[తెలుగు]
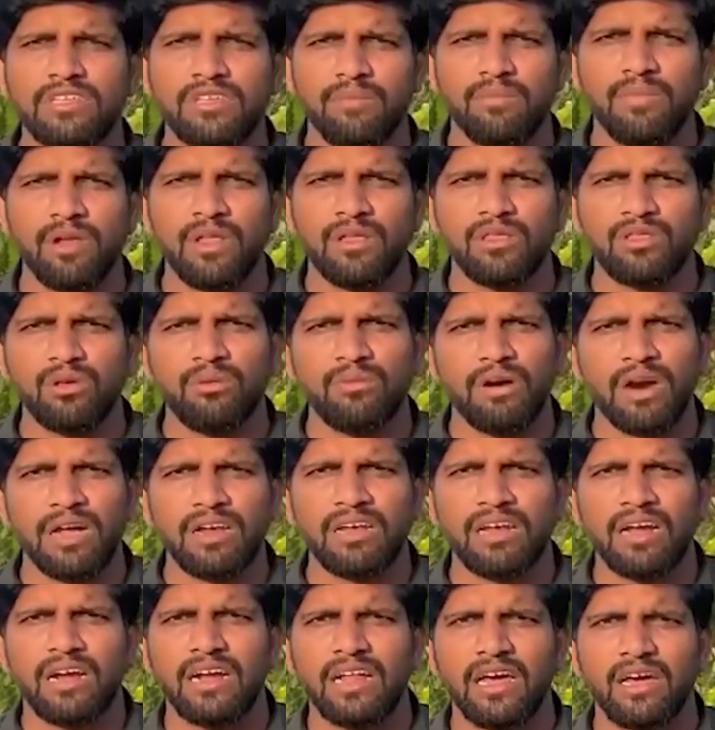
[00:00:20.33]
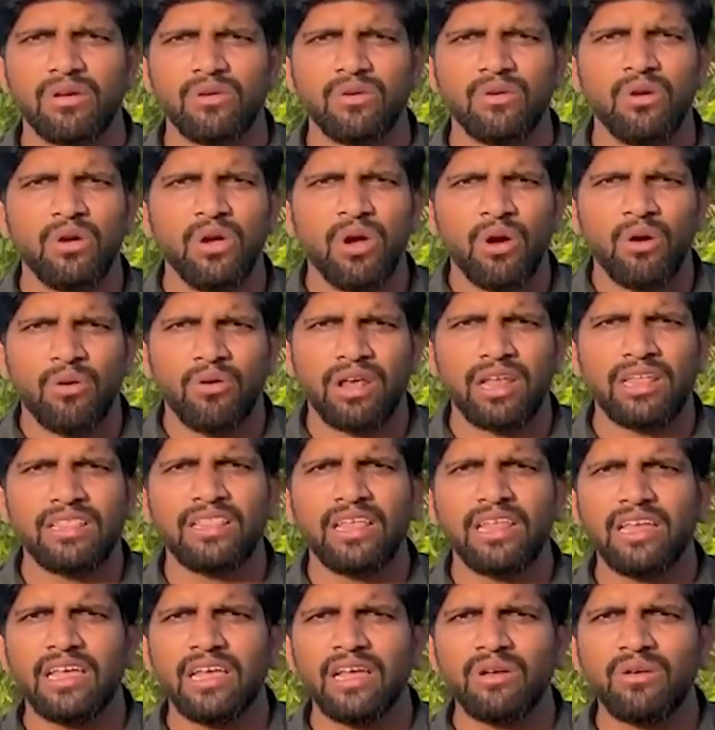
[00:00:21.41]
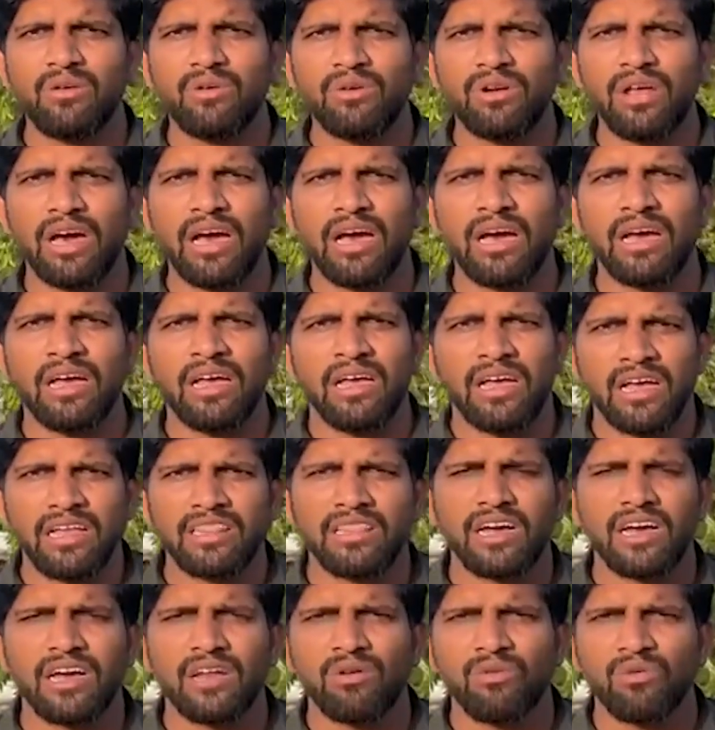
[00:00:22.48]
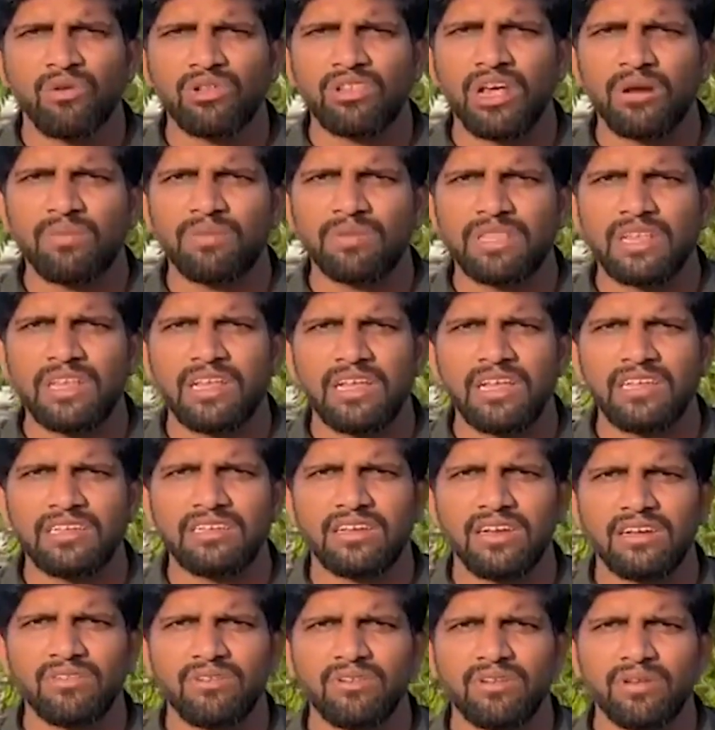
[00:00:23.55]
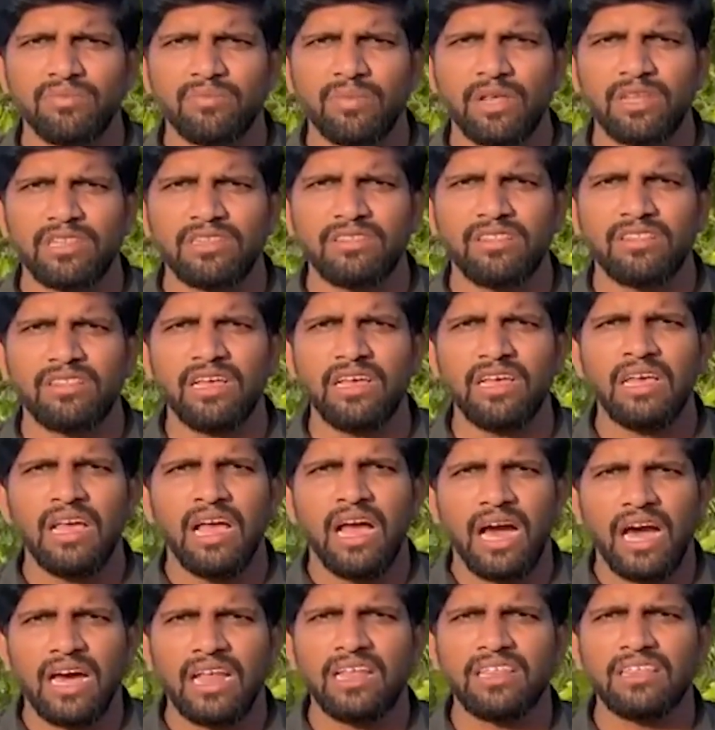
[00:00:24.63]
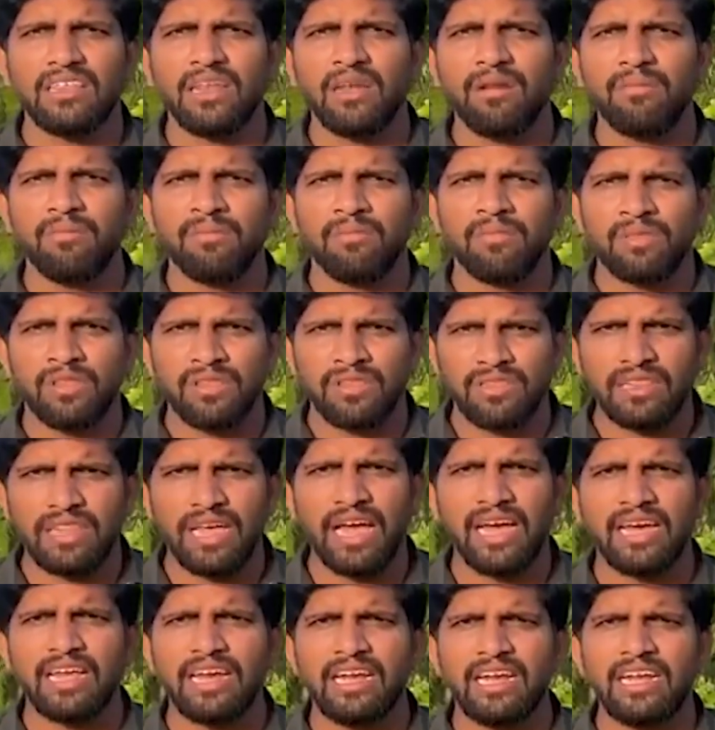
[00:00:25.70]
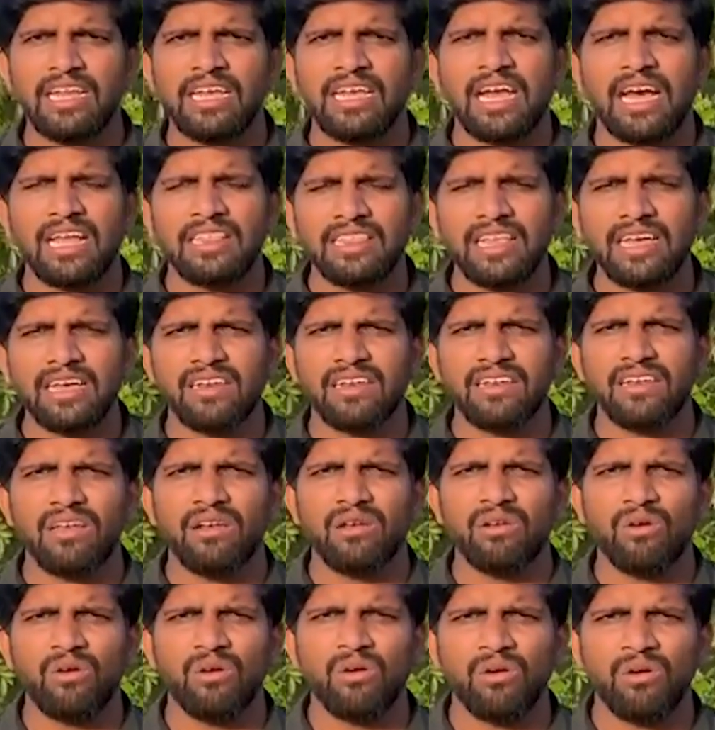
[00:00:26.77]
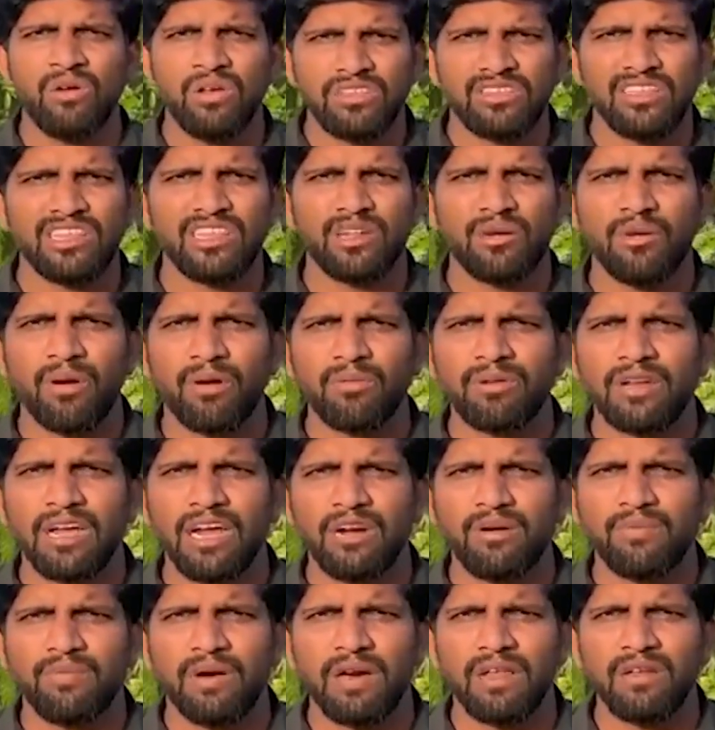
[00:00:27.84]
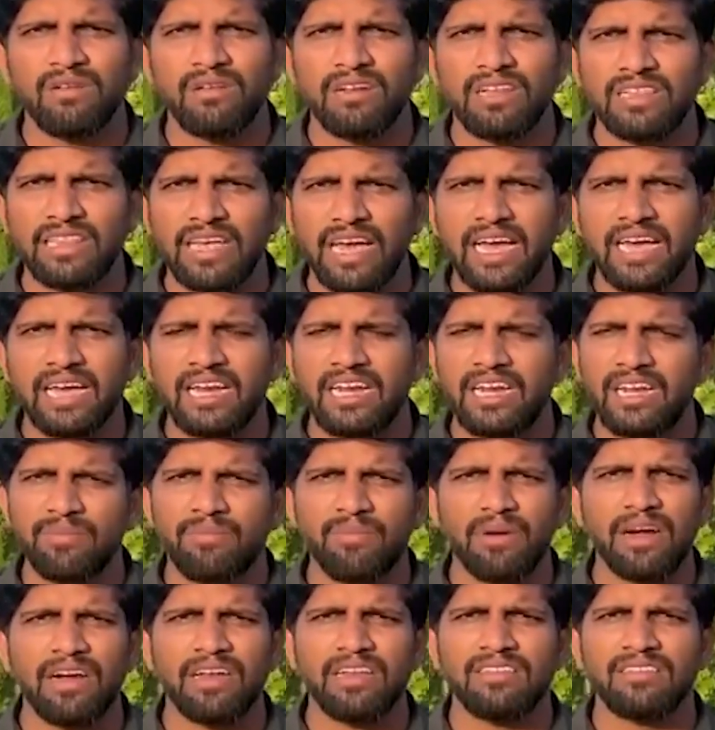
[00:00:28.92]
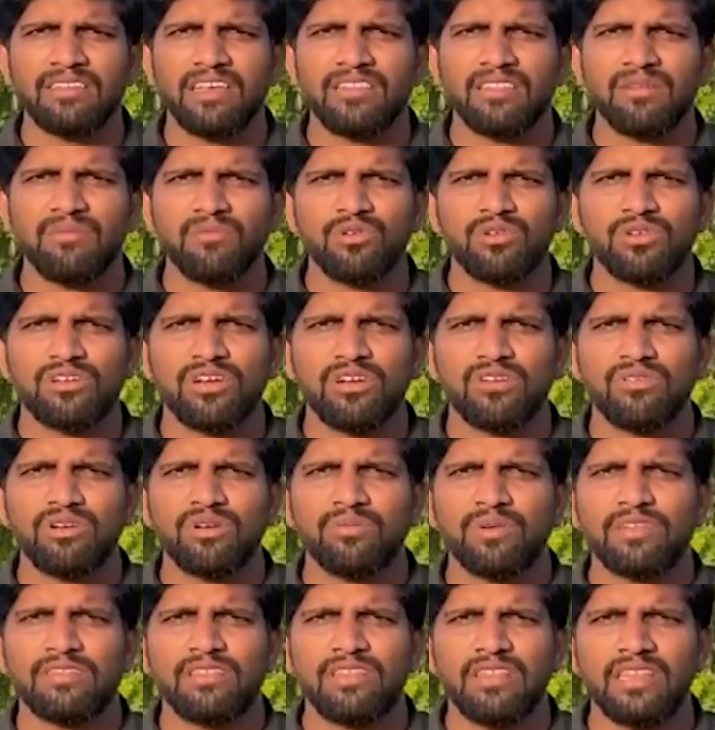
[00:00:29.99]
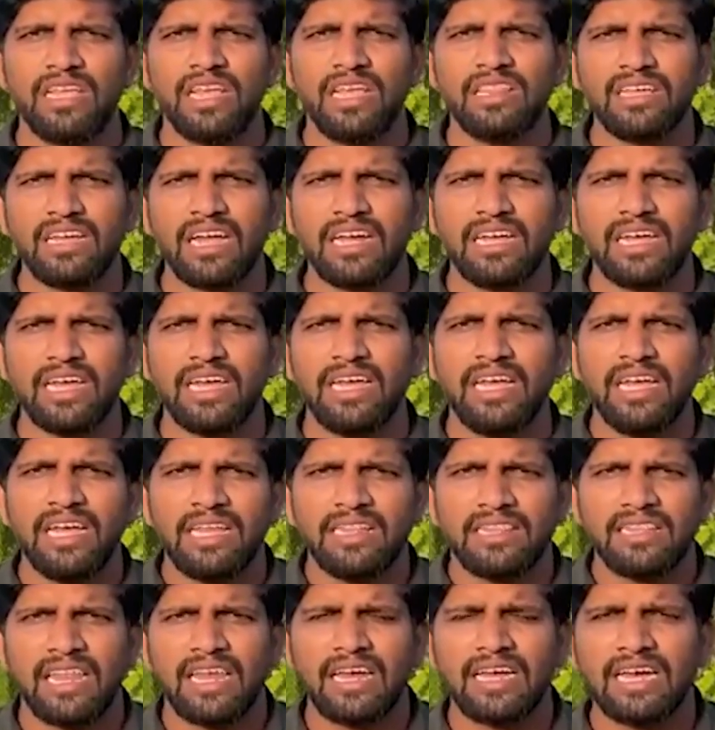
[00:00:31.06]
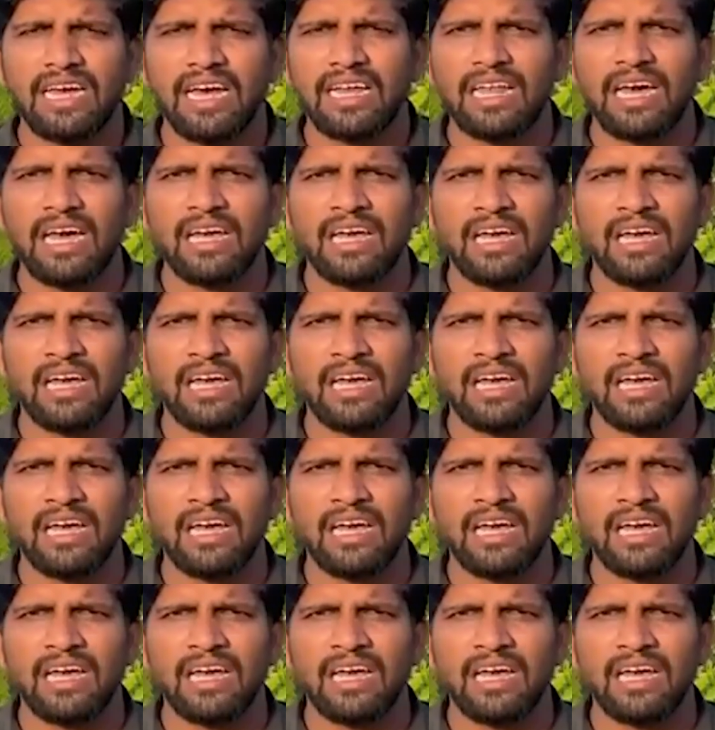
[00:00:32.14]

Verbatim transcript: సభ్యులతో మాట్లాడారు వారందరికీ కూడా ఎంతగానో ఓదార్పు తెలియజేసినటువంటి పరిస్థితి అనంతరం దయాకరెడ్డి అంత్యక్రియల్లో చంద్రబాబు నాయుడు పాల్గొని దయాకరెడ్డి పాడిన సైతం మోసినటువంటి పరిస్థితి ఎందుకంటే తెలంగాణ